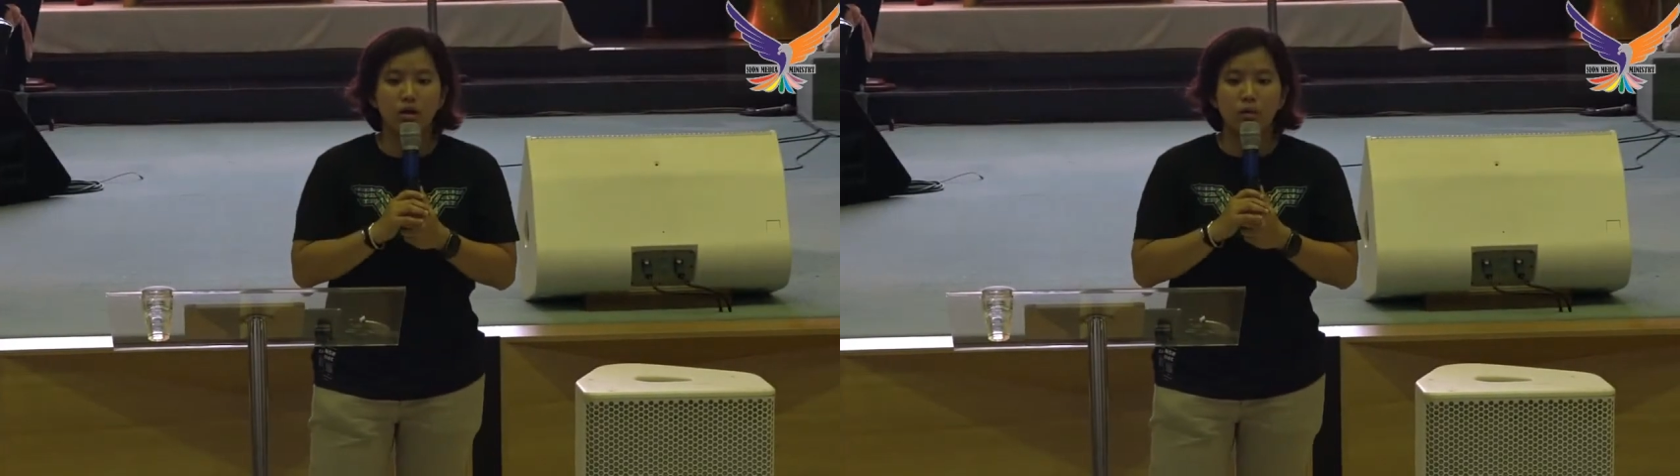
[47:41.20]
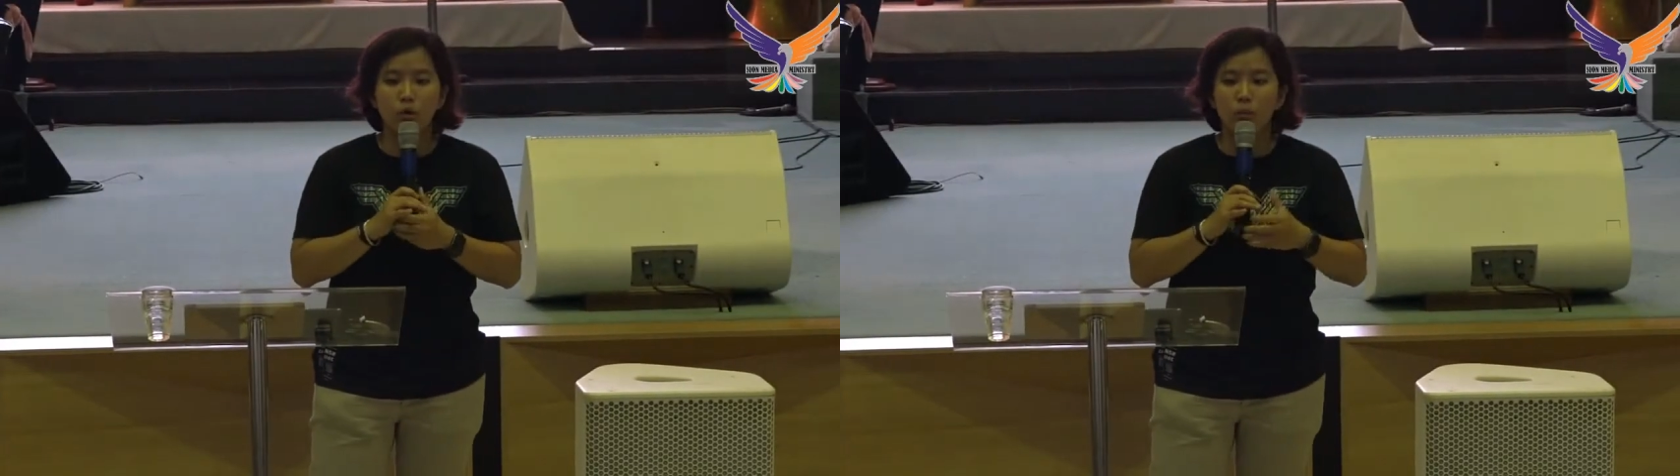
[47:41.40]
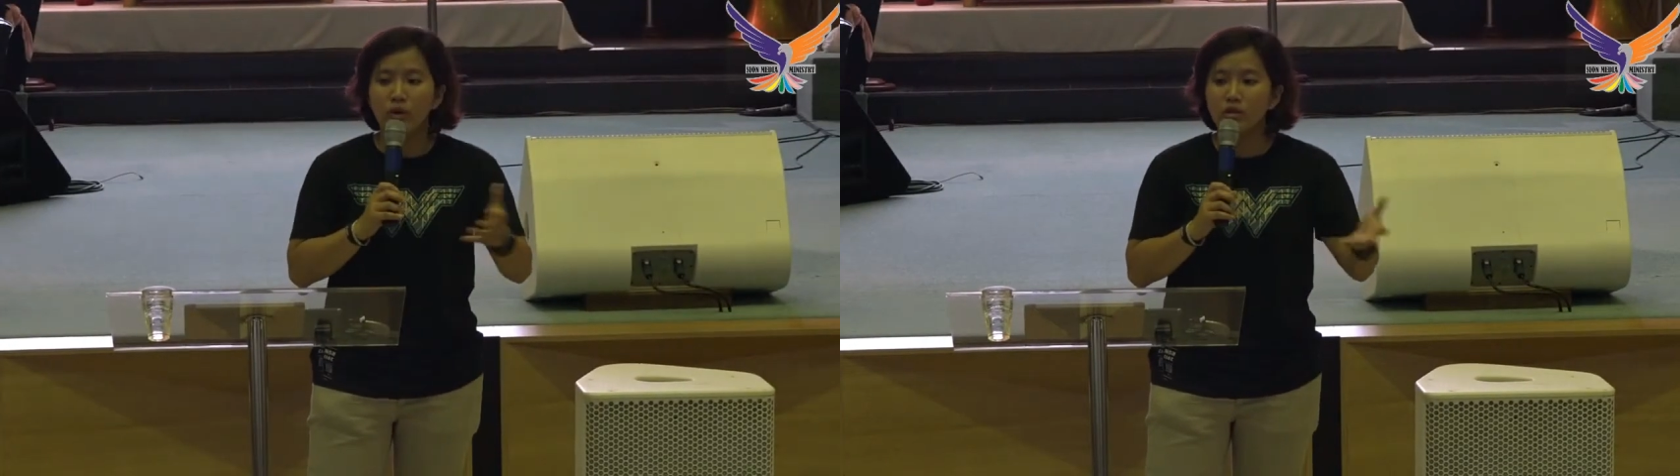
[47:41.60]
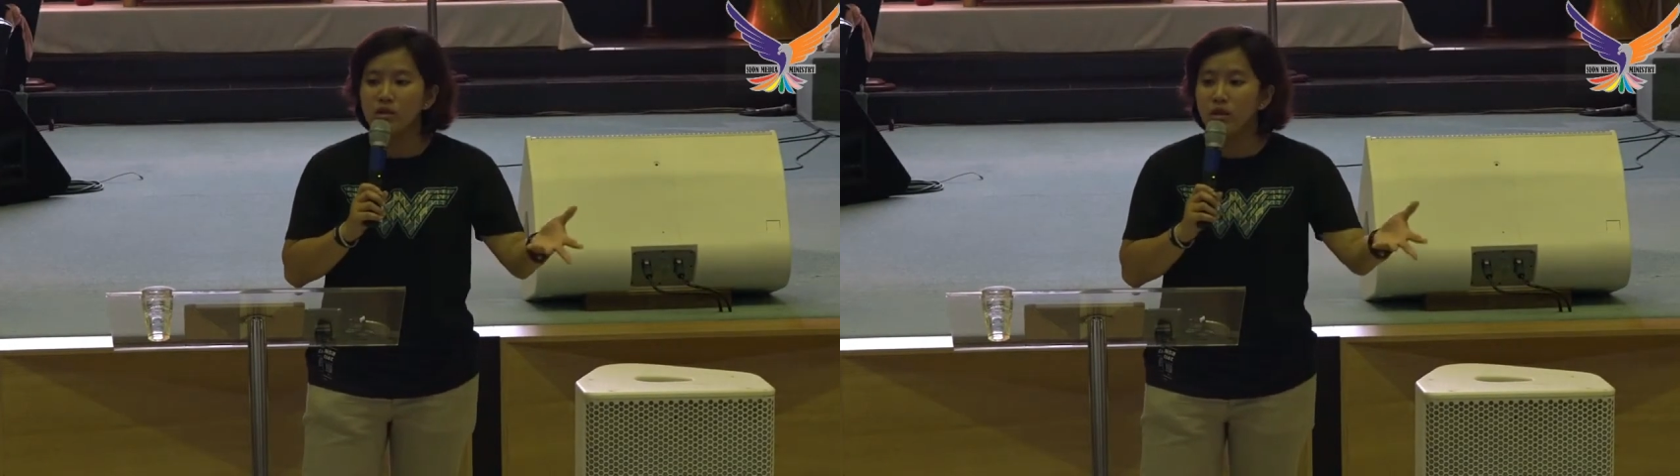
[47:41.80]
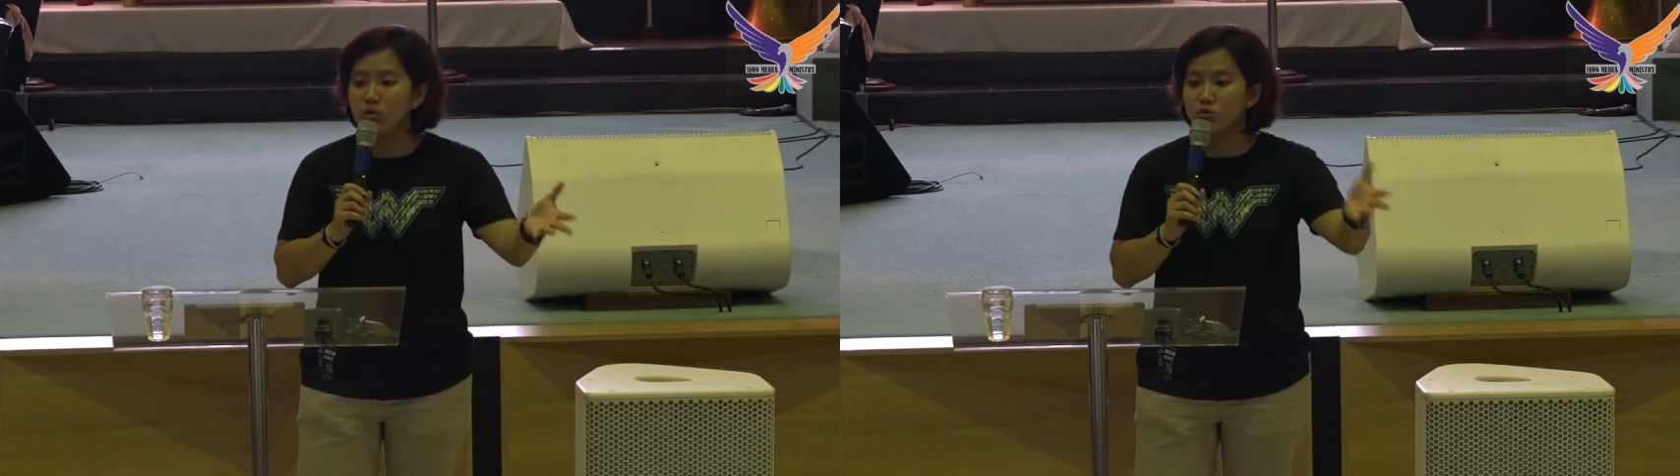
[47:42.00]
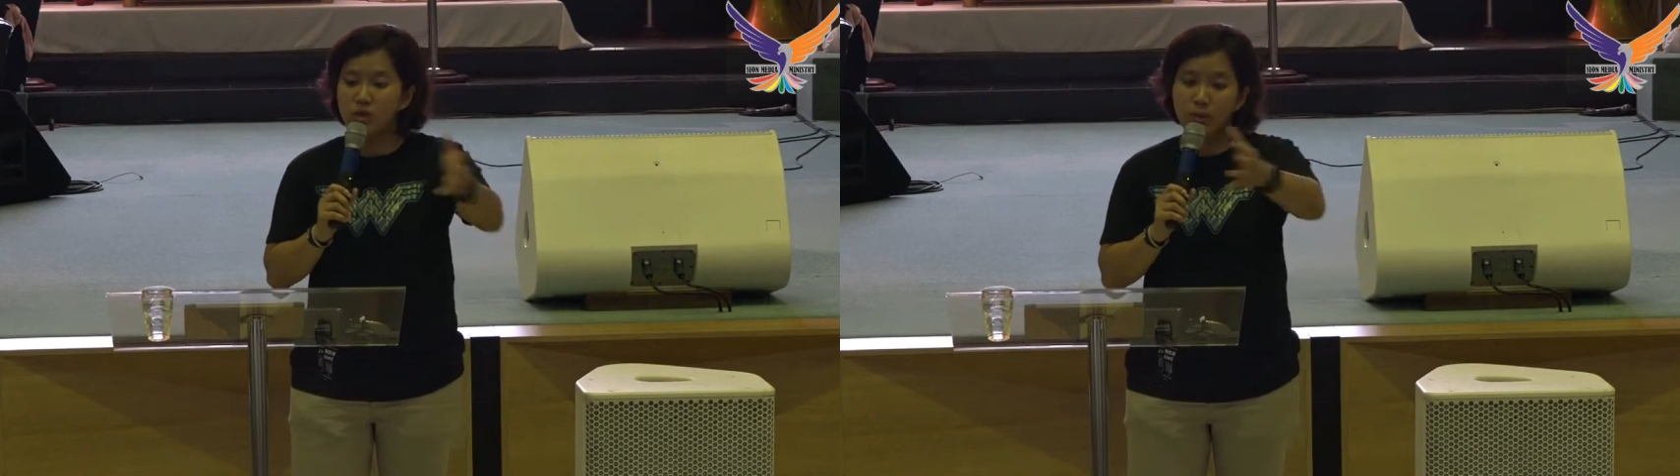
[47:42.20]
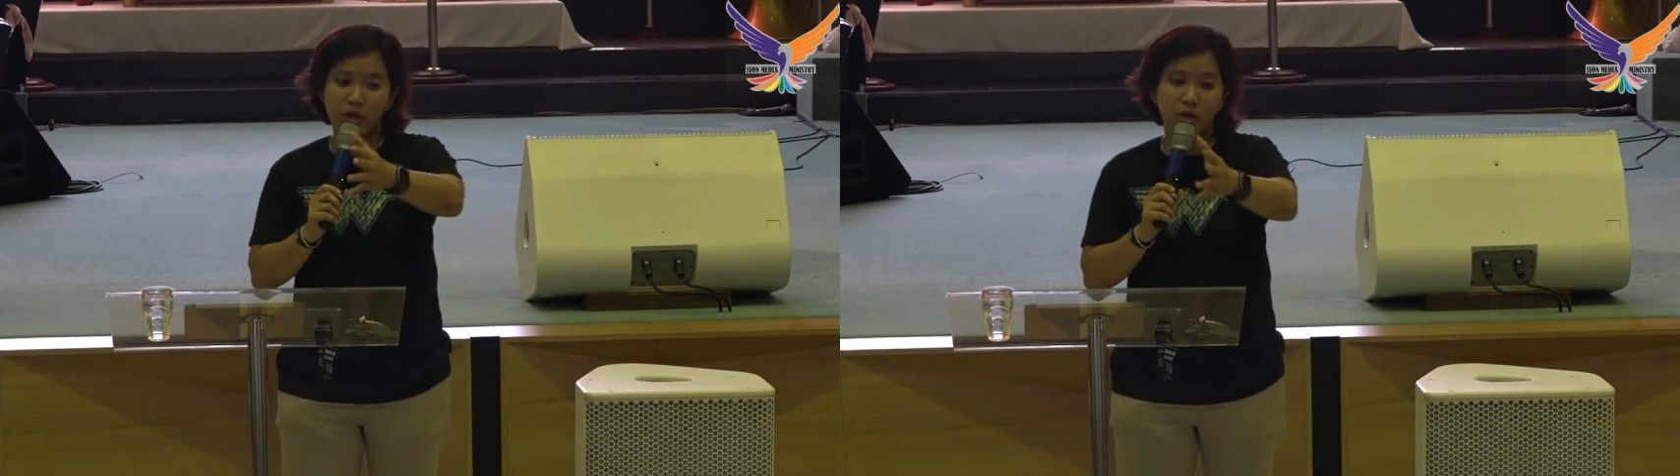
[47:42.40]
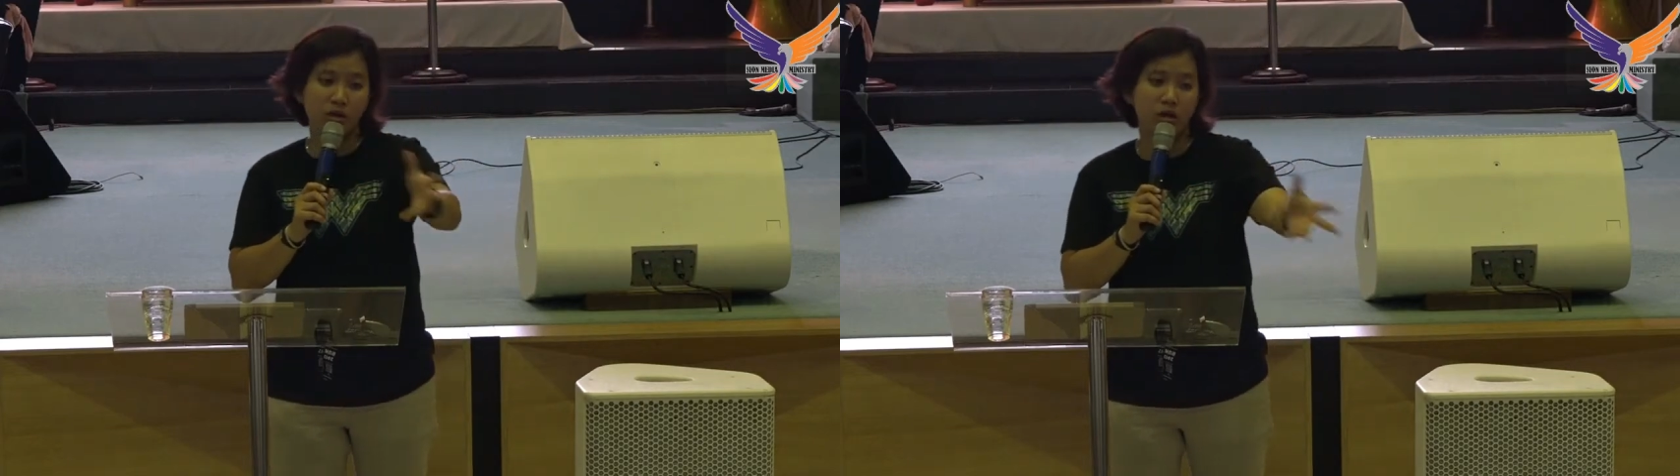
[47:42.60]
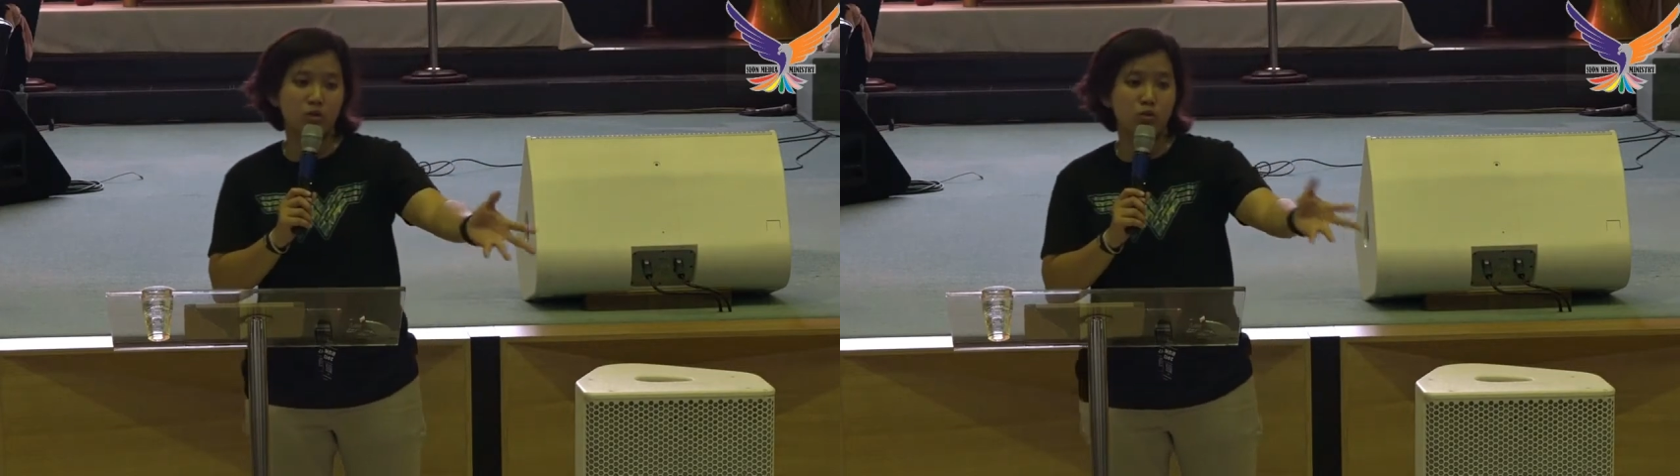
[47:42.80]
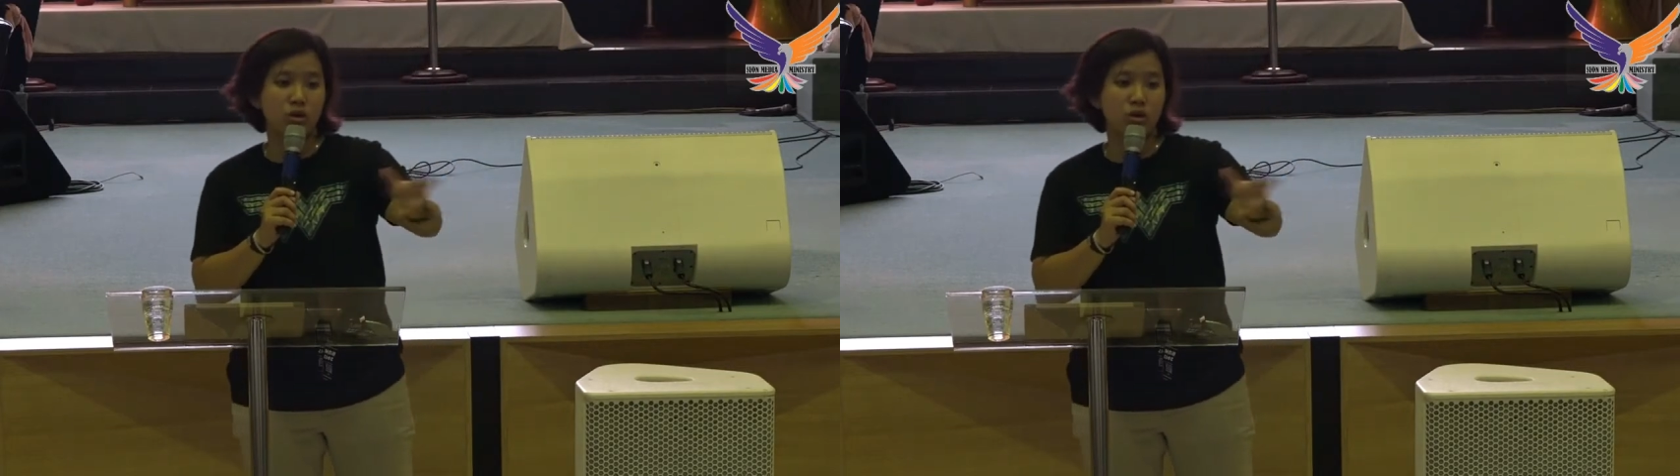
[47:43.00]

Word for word: properti harus nyiapin ini itu